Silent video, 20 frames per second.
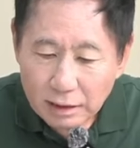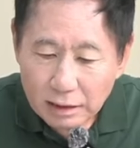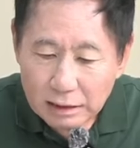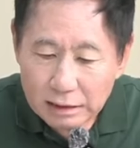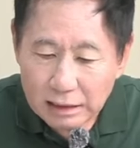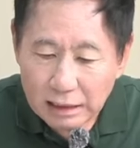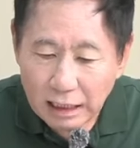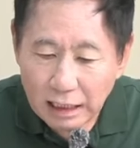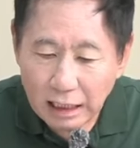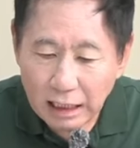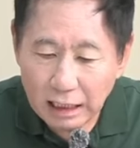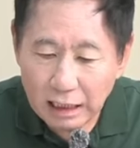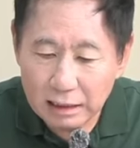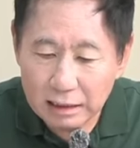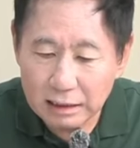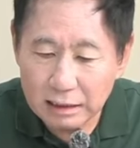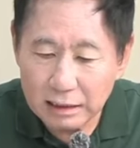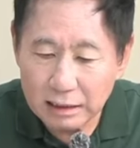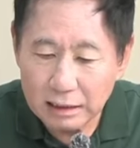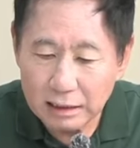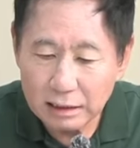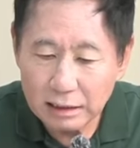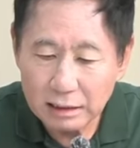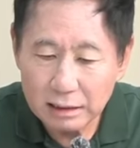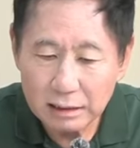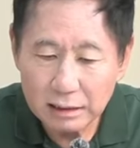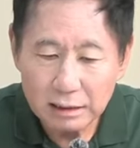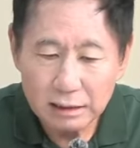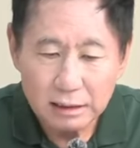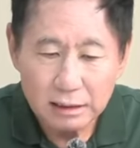자,
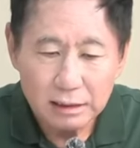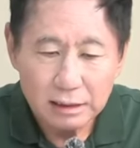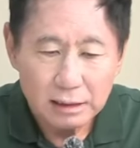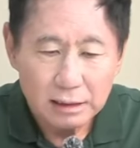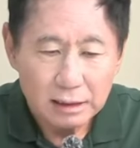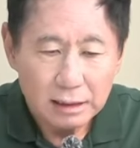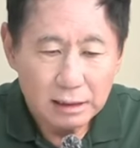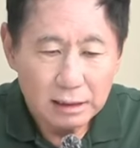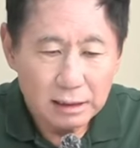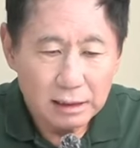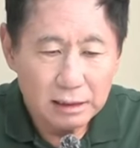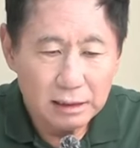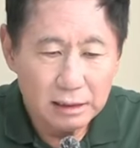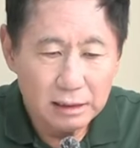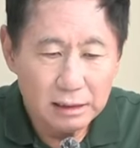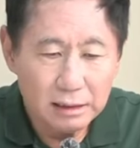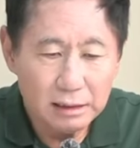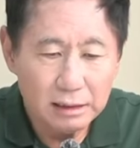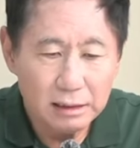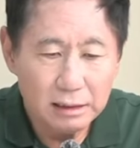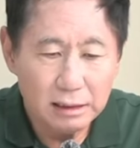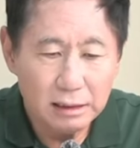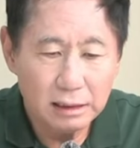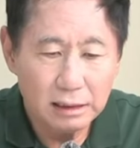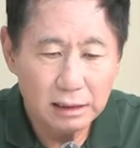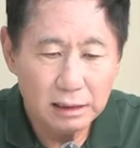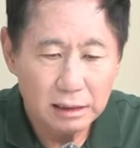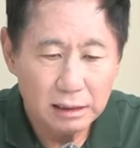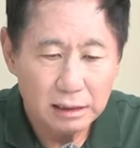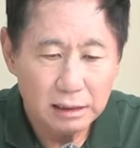그
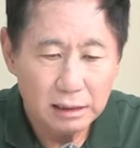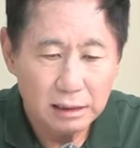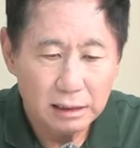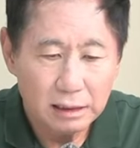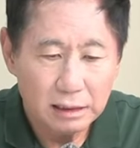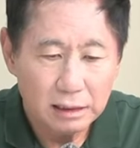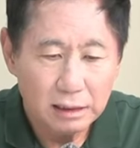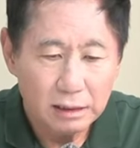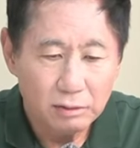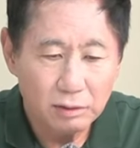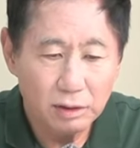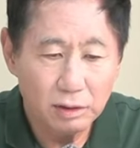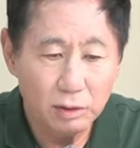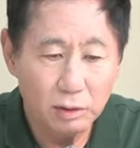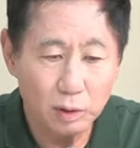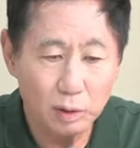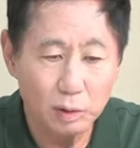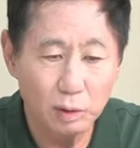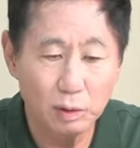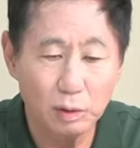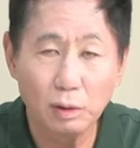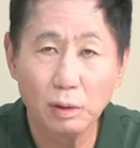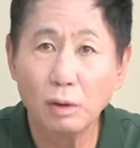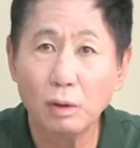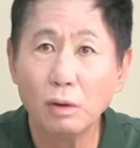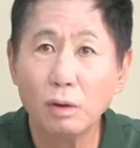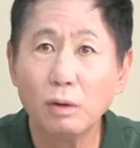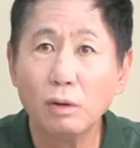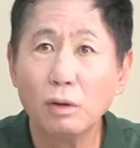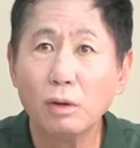우리
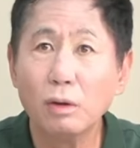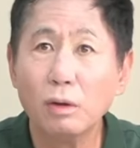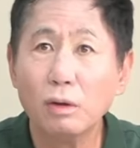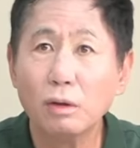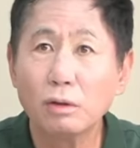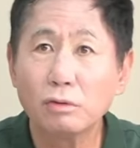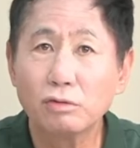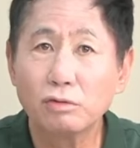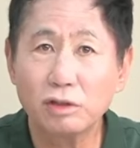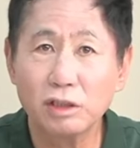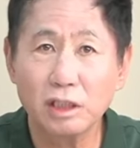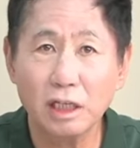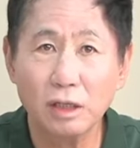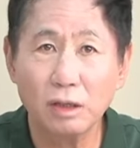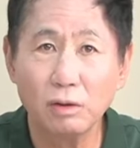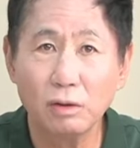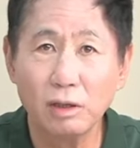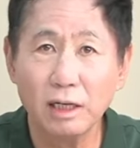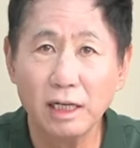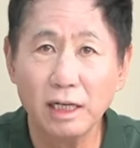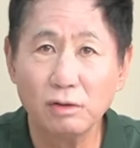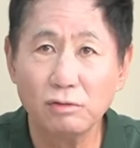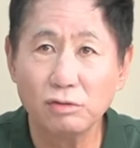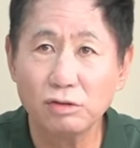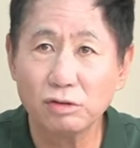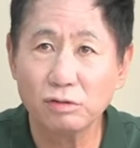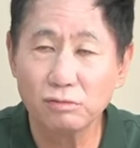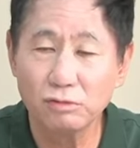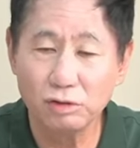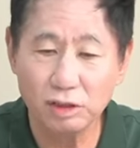교토 국제고의
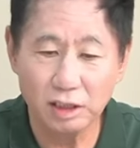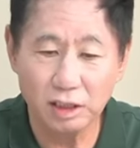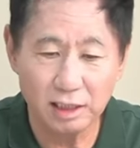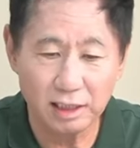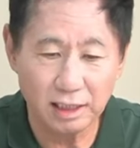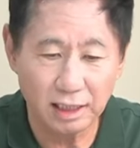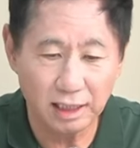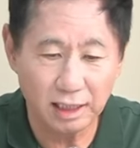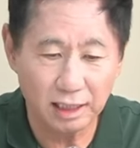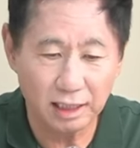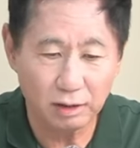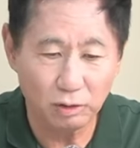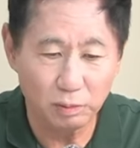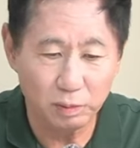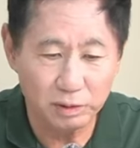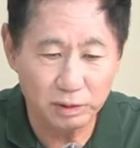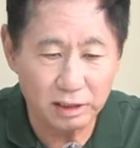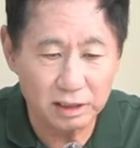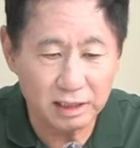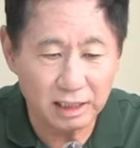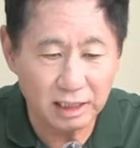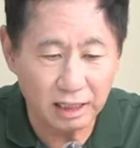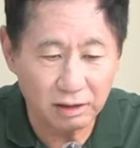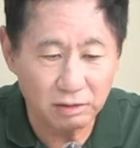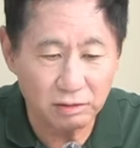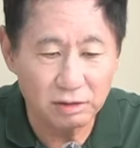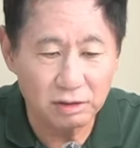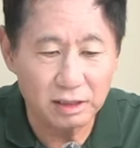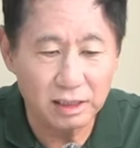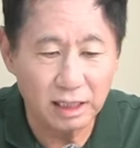우승 문제를 제가 오프닝에서
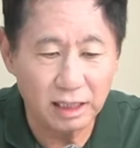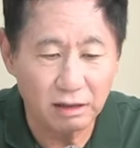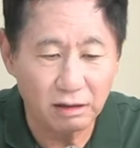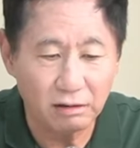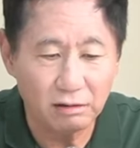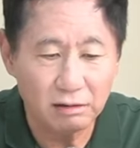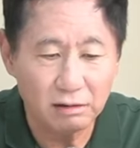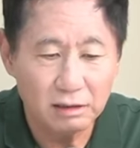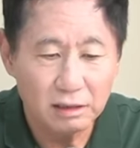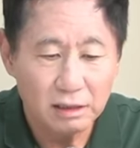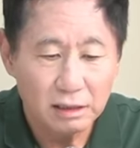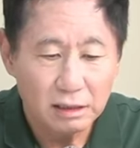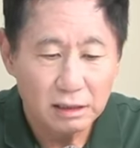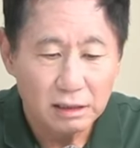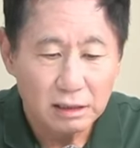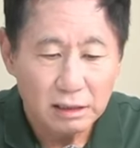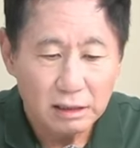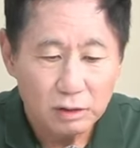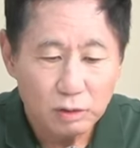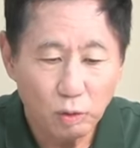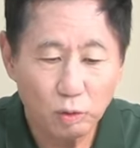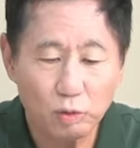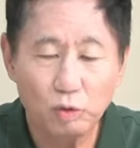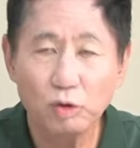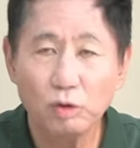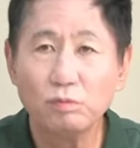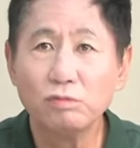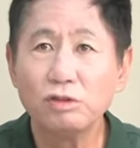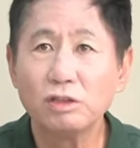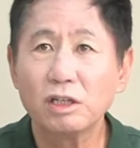다뤘는데요.
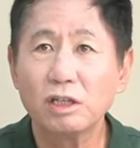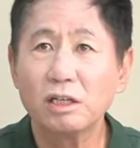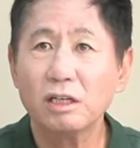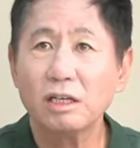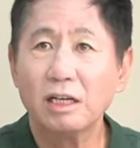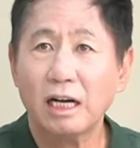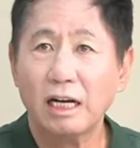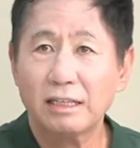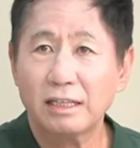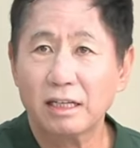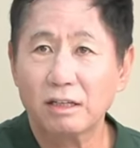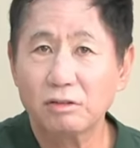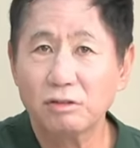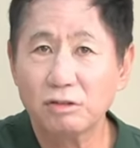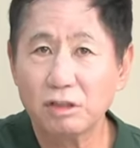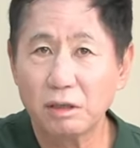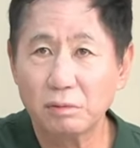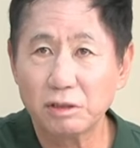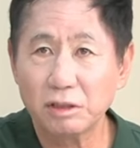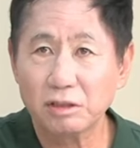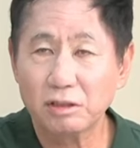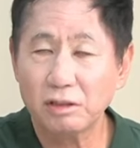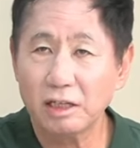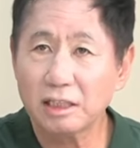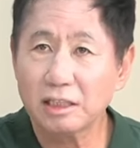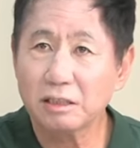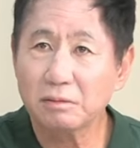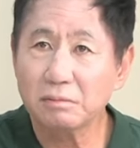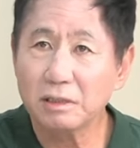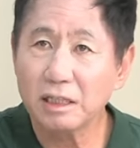독도 문제를 안 다룰 수 없을 것
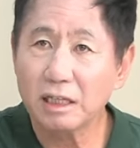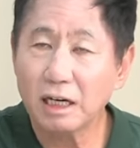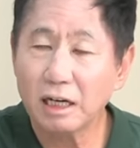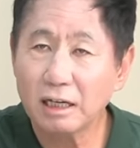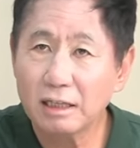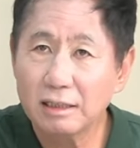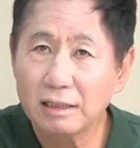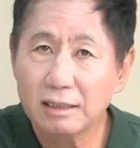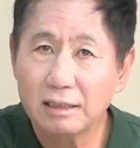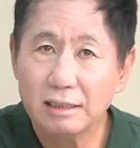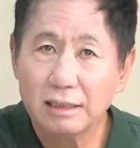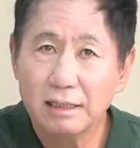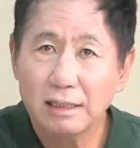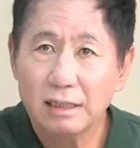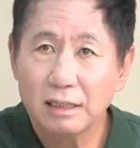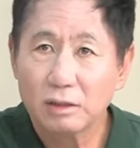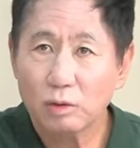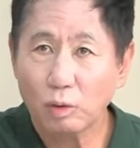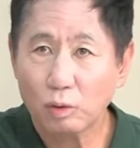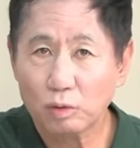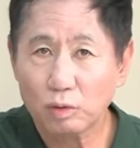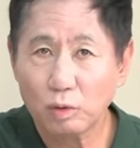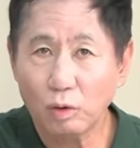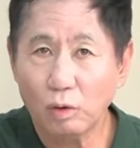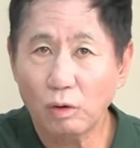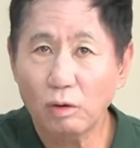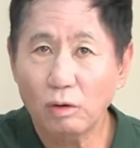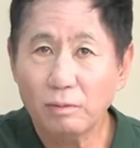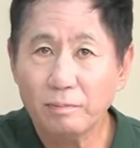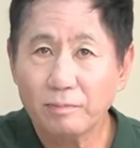같습니다.
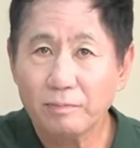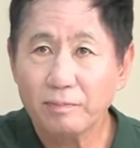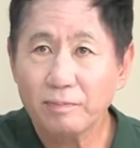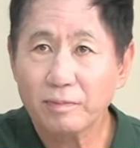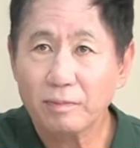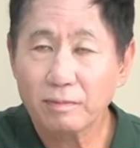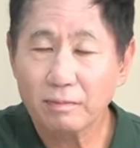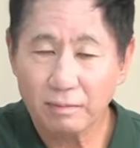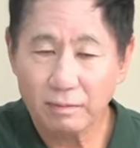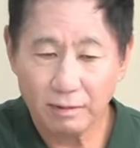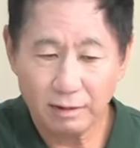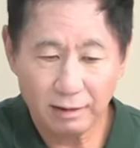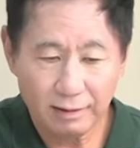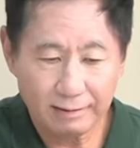독도 음,